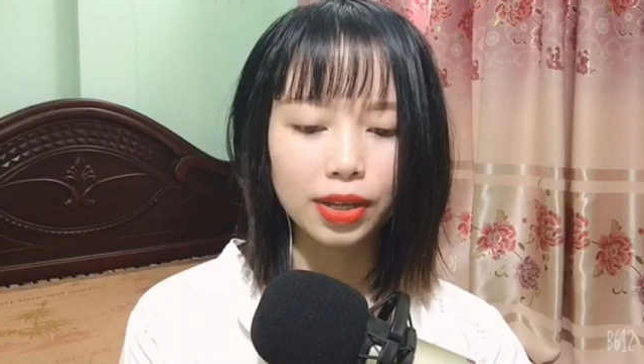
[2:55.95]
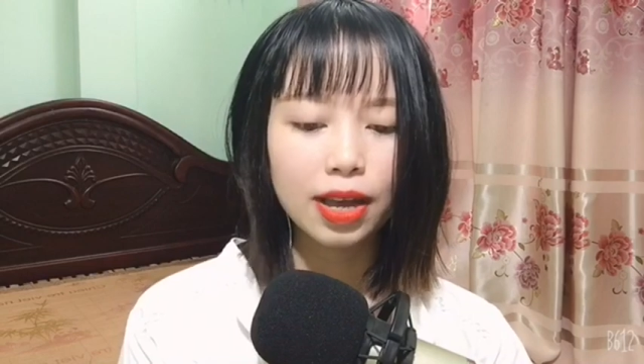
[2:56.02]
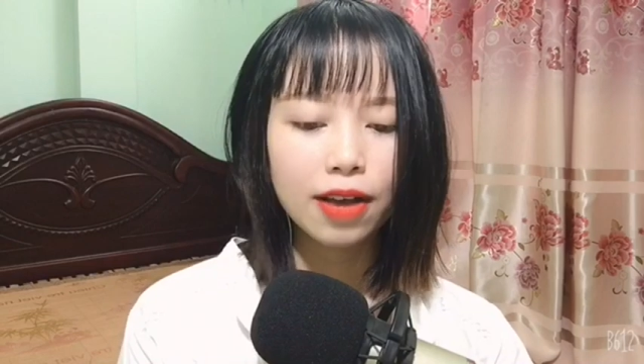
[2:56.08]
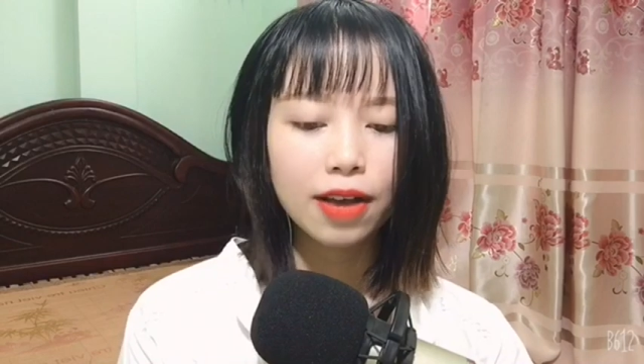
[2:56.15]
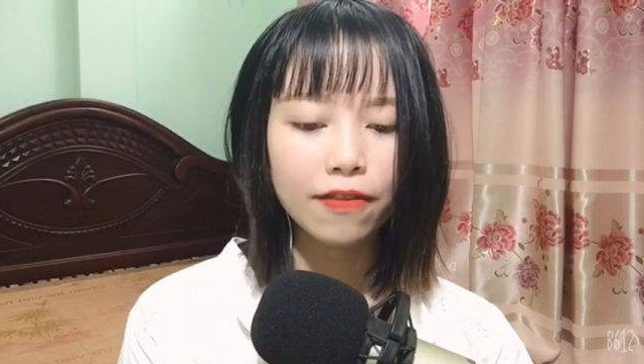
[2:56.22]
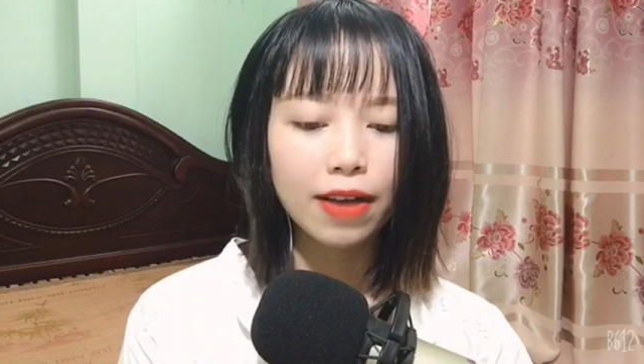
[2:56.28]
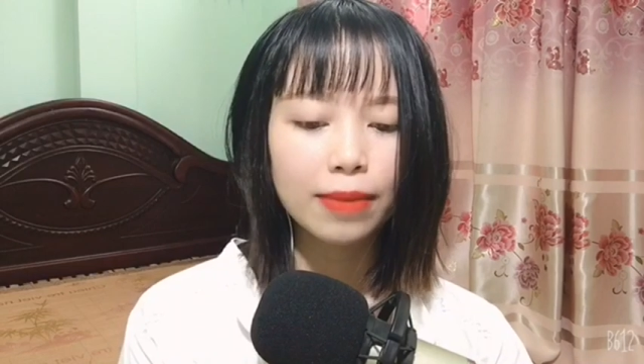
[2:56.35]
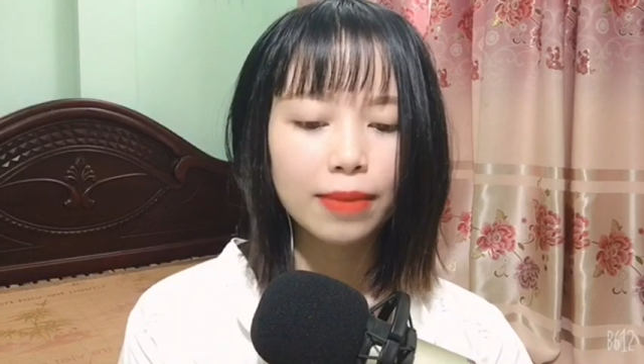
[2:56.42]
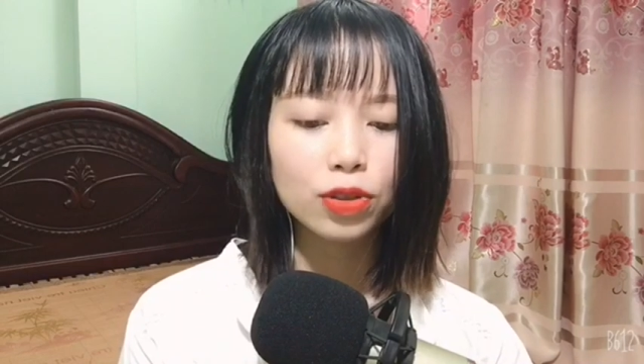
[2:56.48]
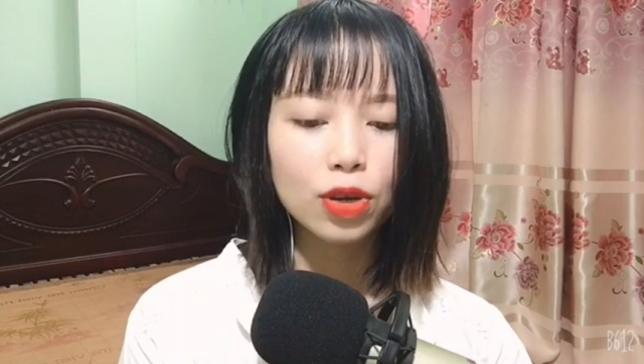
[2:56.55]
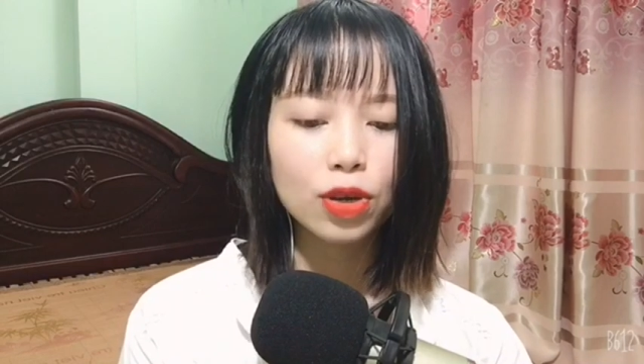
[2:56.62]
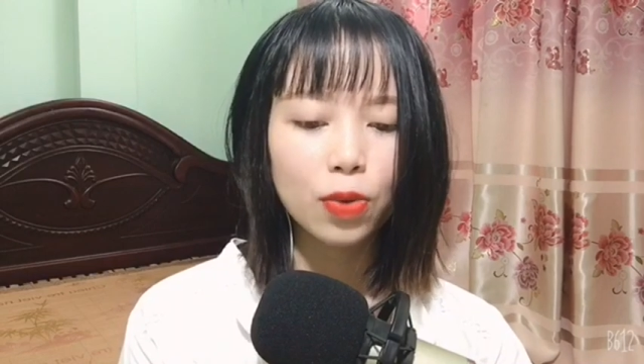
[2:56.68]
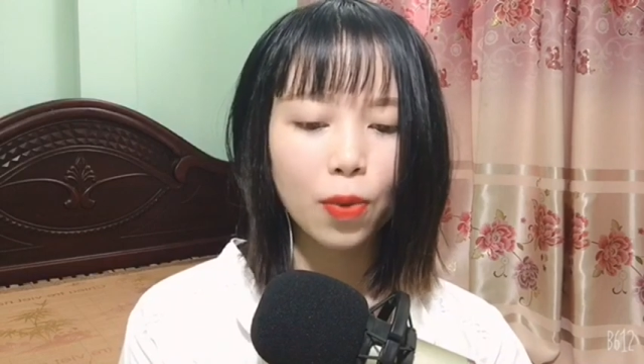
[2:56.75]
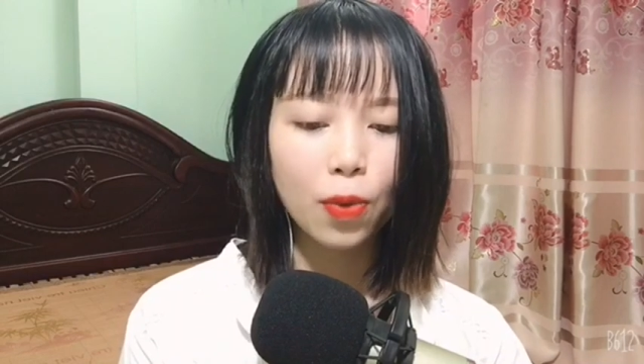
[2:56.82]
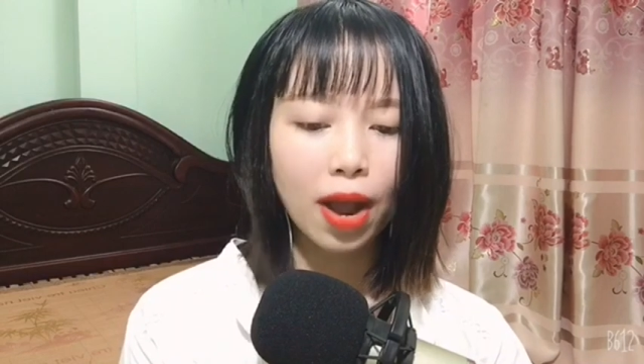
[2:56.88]
Phạm Xuân
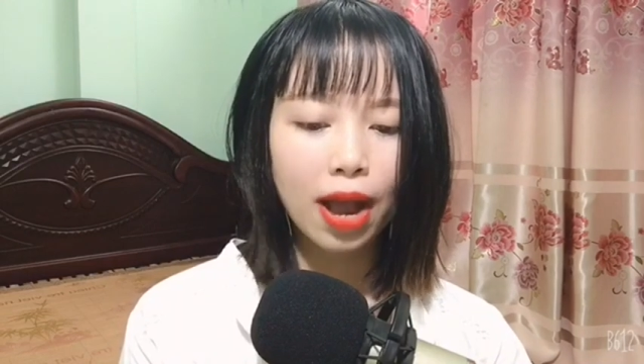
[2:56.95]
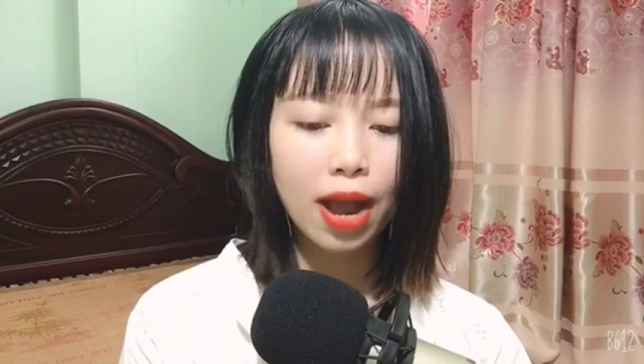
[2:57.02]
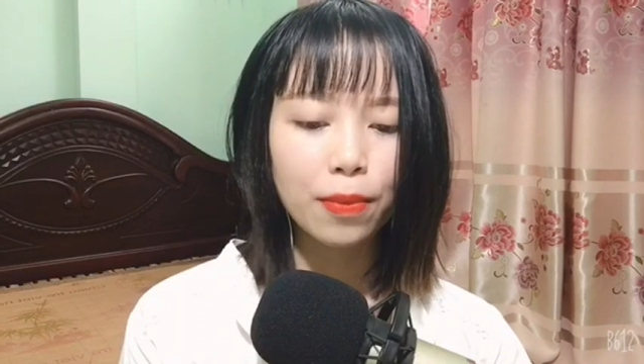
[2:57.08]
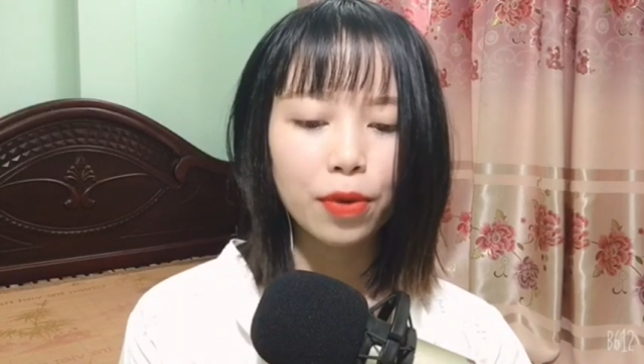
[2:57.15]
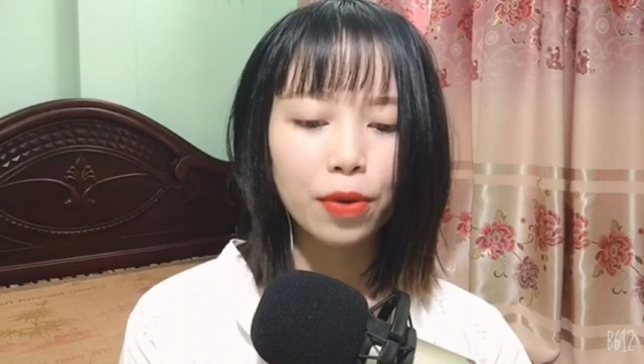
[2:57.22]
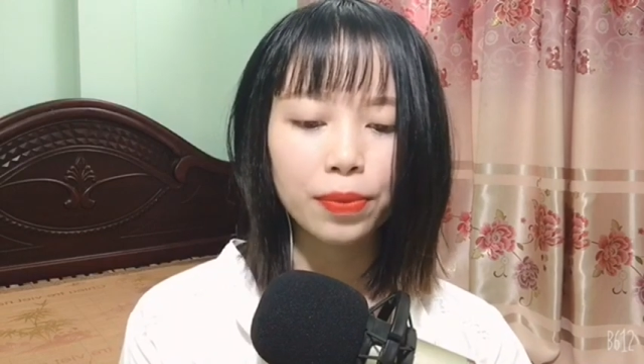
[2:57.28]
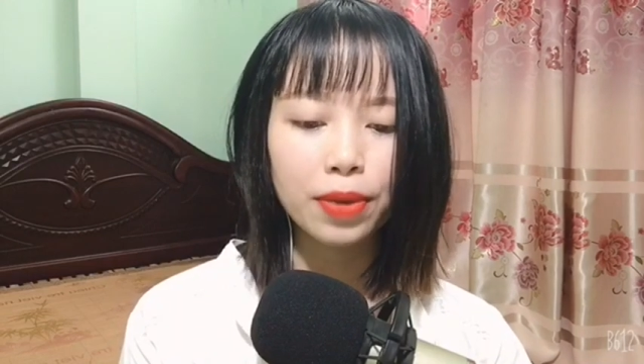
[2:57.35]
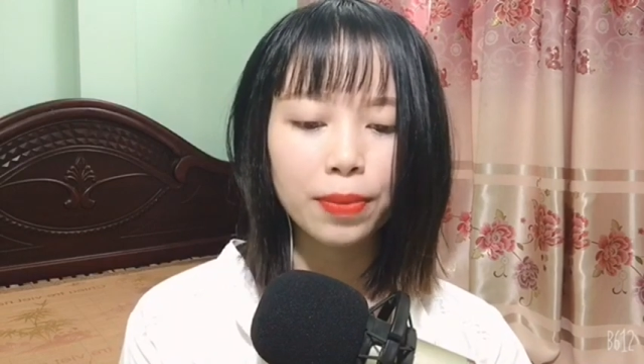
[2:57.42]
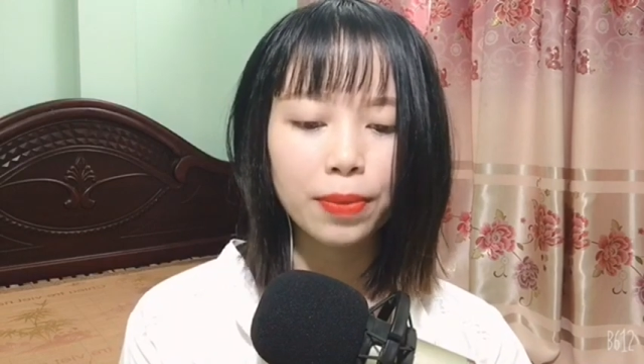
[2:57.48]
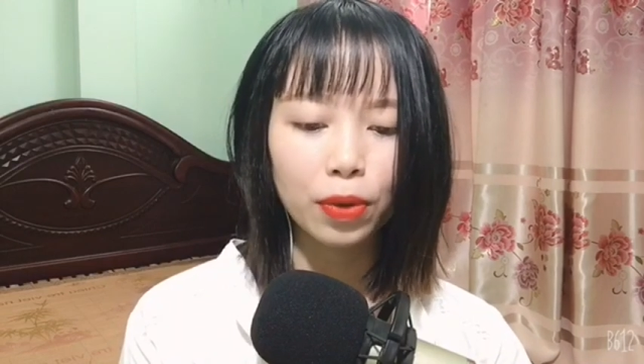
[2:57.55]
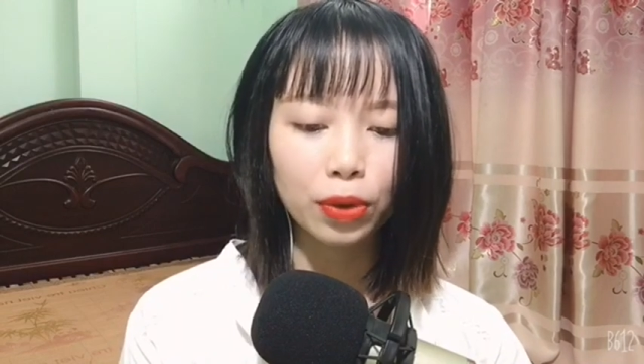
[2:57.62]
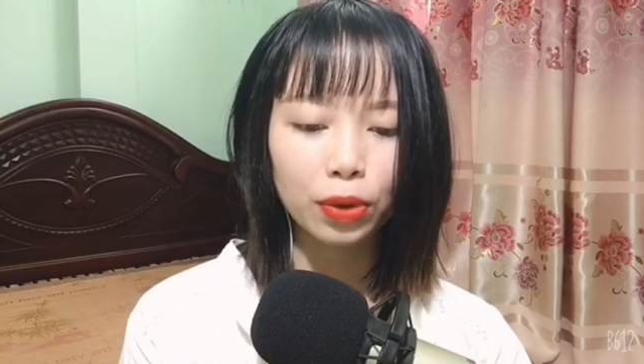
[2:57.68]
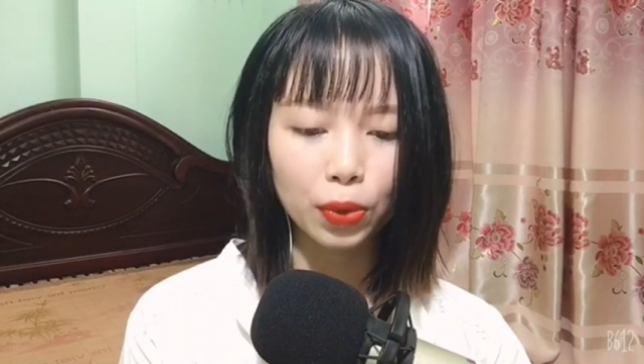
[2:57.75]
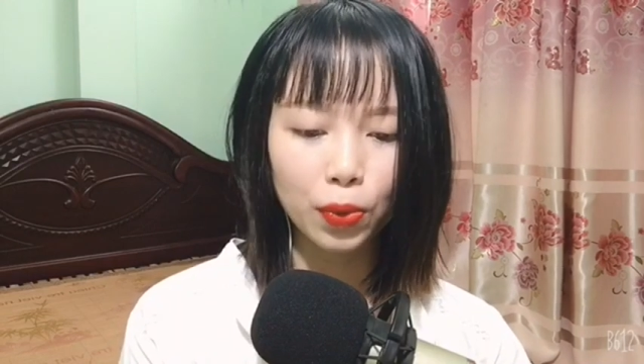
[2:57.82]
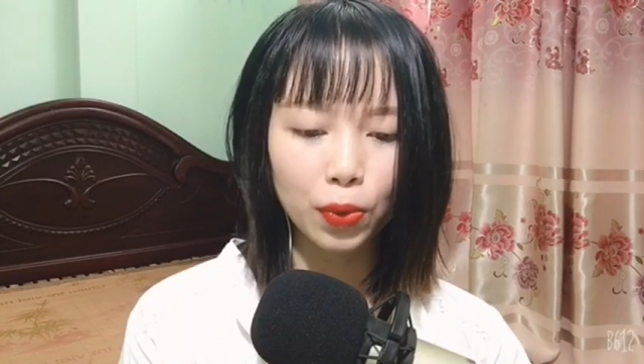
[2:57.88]
Hòa 44
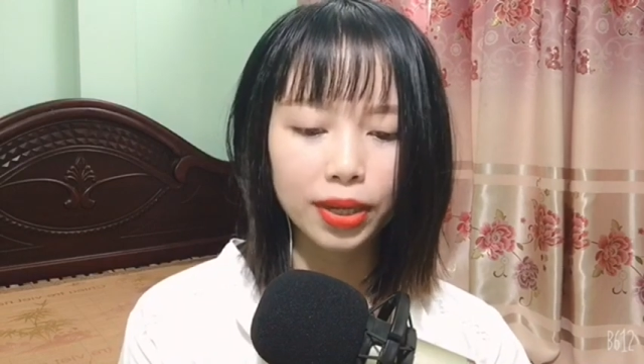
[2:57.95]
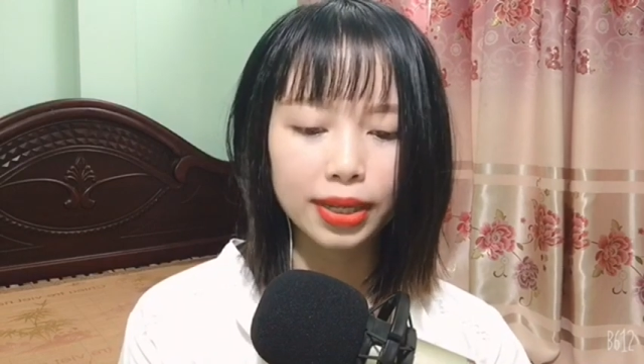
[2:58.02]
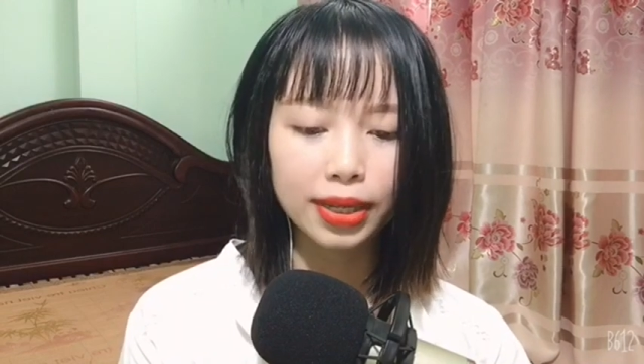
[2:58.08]
tuổi,